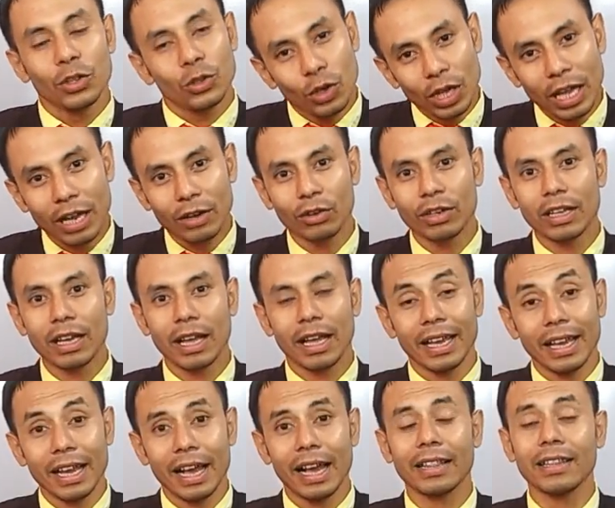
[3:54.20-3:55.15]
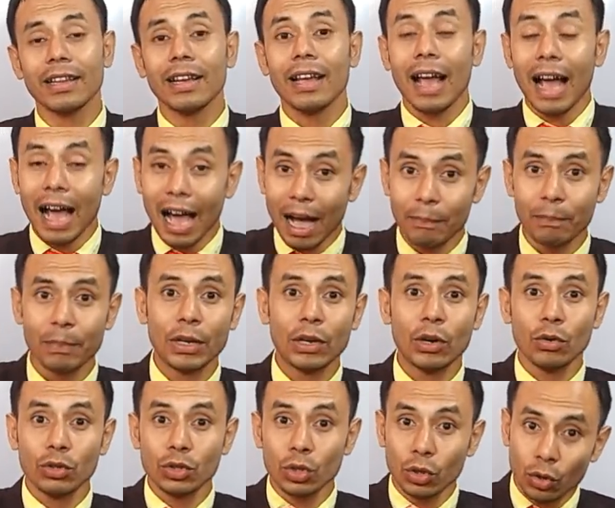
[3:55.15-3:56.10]
দয়া করিয়া এহান
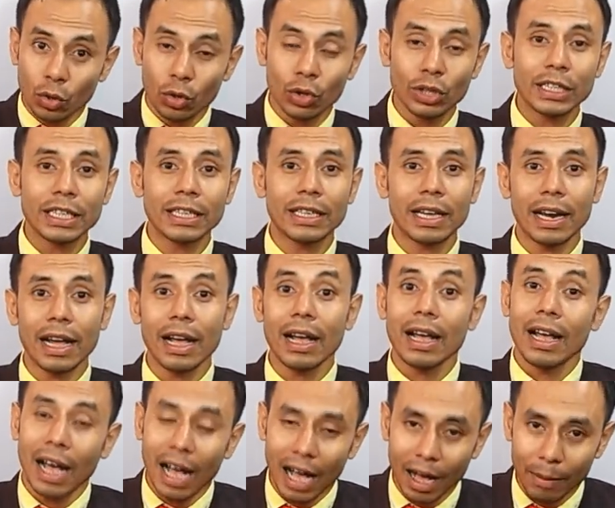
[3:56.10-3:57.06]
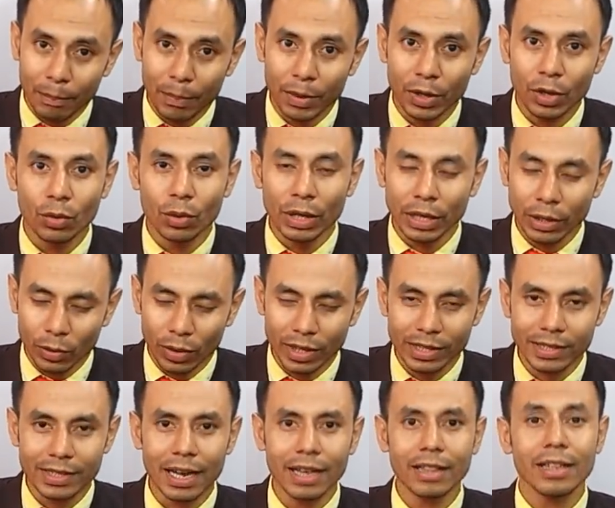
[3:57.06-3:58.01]
হাব্বিরও যতগো চেইতারা হাব্বিরও
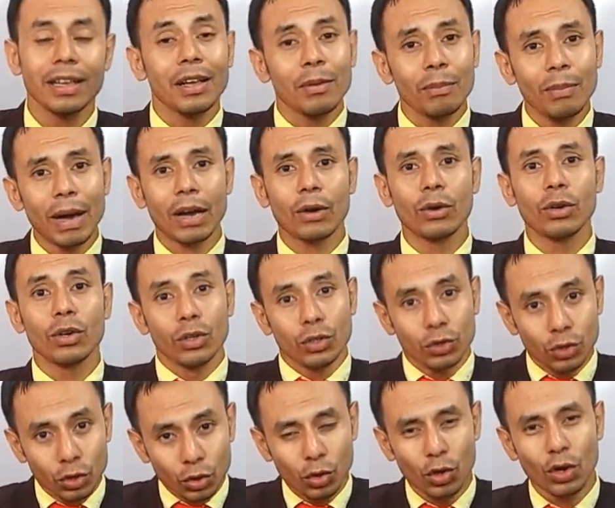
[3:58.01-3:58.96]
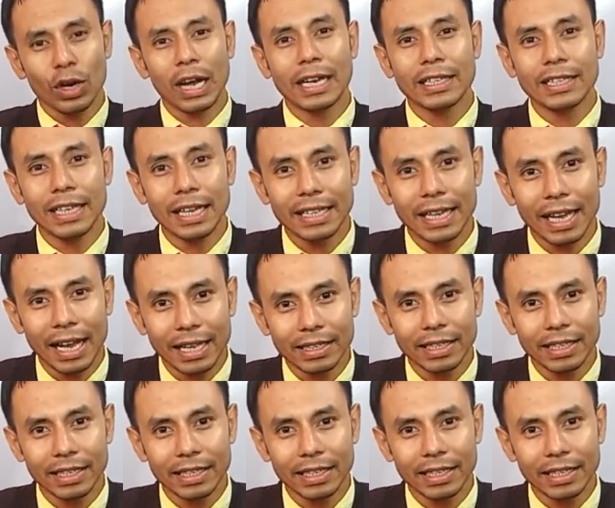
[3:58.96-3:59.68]
রিকোয়েস্ট হান বারো যতগো গার্জিয়ান এহান